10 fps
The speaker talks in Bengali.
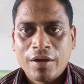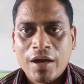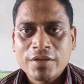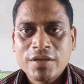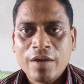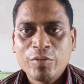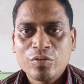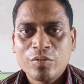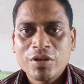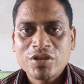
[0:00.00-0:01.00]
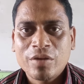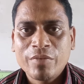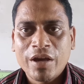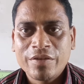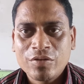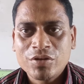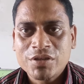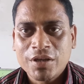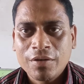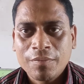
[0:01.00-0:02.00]
আজকে আমি তোমাদের সামনে হাজির
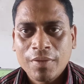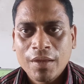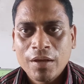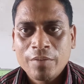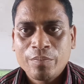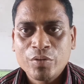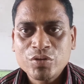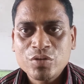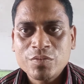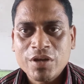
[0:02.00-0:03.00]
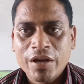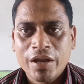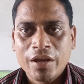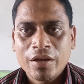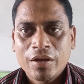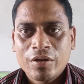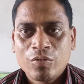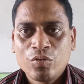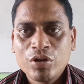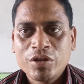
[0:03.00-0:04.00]
হয়েছি পঞ্চম শ্রেণীর
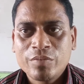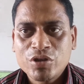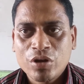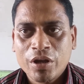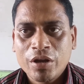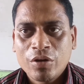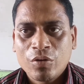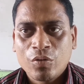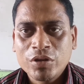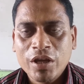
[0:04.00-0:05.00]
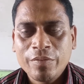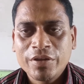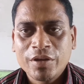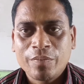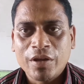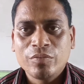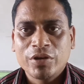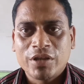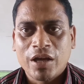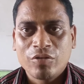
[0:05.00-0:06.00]
গণিত বিষয়ের অধ্যায়ভিত্তিক প্রাথমিক
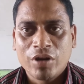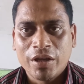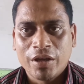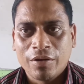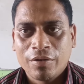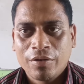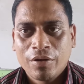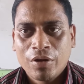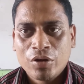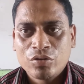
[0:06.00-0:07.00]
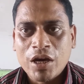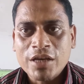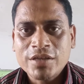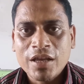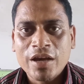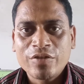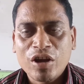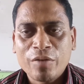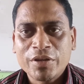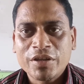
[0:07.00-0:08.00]
ধারণা নিয়ে তো আজকের আয়োজনে
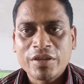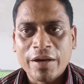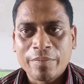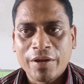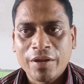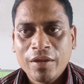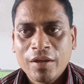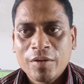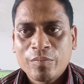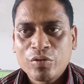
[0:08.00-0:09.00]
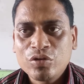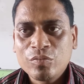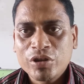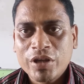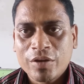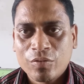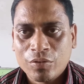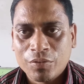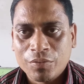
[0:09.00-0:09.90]
আমাদের থাকবে প্রথম অধ্যায় গুণ